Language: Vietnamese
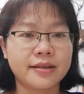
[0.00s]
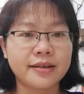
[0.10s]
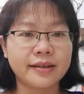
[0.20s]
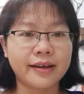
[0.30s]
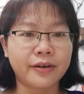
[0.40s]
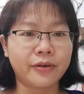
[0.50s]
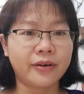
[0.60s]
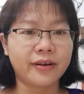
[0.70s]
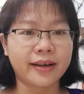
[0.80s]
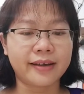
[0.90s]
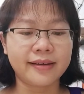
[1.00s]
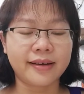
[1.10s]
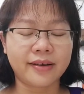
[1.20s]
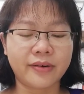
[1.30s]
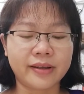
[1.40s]
Xin chào ờ, cả
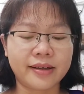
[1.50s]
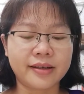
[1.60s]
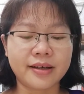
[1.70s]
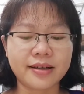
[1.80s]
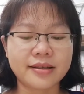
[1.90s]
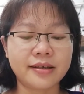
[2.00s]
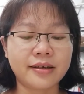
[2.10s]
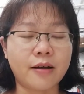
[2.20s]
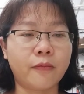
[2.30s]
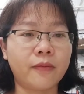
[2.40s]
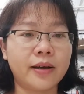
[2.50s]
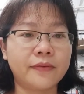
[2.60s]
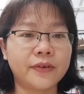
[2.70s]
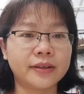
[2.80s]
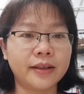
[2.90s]
nhà, hoàng Danh ờ, xin đọc qua ờ,
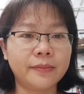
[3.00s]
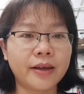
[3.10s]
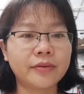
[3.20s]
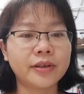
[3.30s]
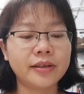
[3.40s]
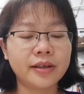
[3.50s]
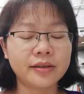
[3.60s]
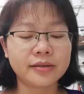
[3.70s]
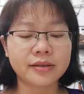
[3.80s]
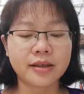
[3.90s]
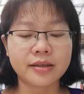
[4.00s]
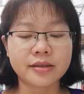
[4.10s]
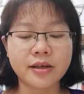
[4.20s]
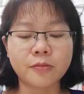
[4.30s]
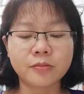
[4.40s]
phần tiếp theo thứ nhất
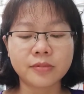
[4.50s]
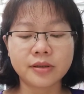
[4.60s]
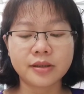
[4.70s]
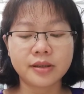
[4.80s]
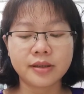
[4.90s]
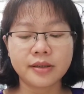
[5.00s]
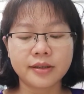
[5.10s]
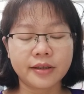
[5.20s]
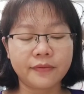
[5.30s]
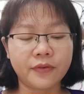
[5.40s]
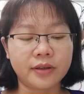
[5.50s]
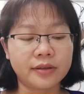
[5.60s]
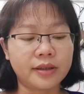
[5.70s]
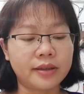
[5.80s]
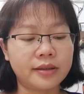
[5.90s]
trong cái
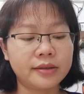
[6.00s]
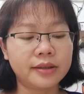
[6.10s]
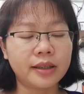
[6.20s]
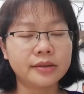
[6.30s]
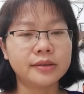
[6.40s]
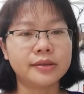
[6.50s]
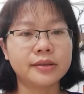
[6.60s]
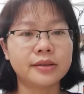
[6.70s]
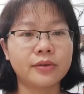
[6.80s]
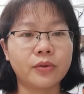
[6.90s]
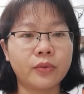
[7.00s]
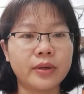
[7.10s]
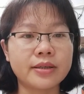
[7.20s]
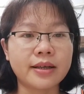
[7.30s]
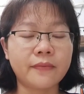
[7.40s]
phần thứ tư của
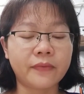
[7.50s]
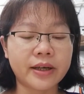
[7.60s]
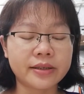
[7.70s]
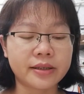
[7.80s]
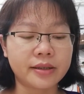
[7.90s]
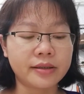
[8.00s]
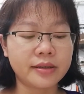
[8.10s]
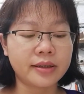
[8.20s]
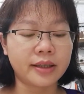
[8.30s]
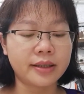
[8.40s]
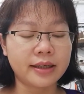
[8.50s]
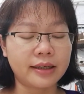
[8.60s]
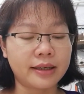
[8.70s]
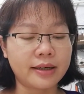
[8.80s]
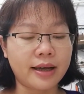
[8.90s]
quyển sách phát triển kỹ năng
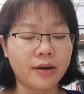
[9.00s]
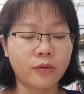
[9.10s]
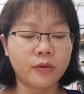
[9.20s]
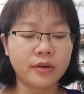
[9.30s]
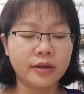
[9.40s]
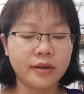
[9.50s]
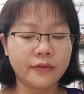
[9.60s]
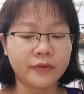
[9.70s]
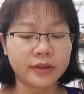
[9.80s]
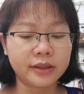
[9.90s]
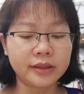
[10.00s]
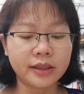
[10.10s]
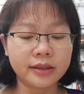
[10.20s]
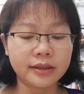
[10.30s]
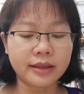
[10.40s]
lãnh đạo. Phần thứ
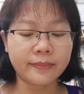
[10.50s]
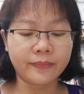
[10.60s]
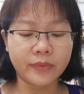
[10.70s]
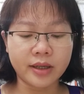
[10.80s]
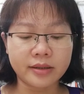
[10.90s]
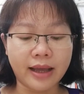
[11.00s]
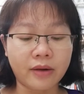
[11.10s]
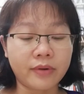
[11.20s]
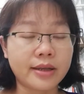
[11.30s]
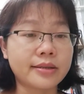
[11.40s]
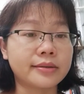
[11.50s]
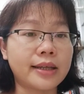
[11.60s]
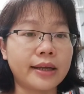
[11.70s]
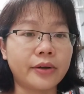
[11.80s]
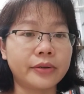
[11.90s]
tư là tạo ra sự
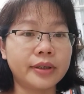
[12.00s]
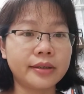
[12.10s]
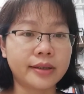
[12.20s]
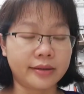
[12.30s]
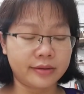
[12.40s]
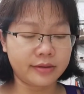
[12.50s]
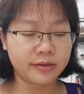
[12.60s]
thay đổi tích cực.